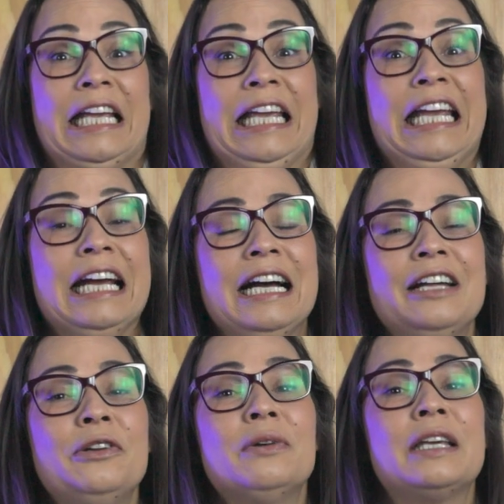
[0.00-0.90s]
que
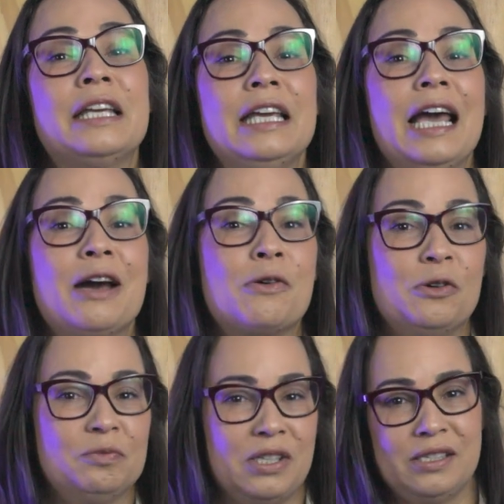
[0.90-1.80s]
ano que
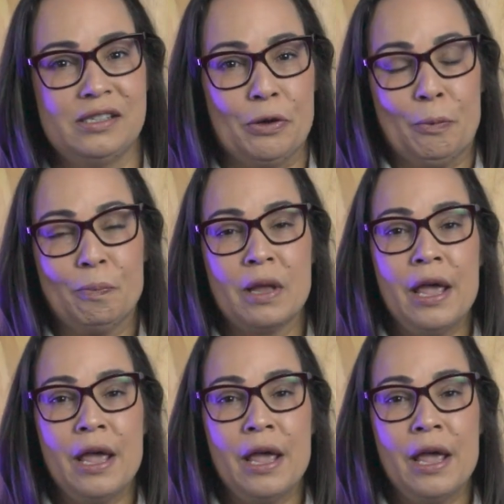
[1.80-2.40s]
aconteceu.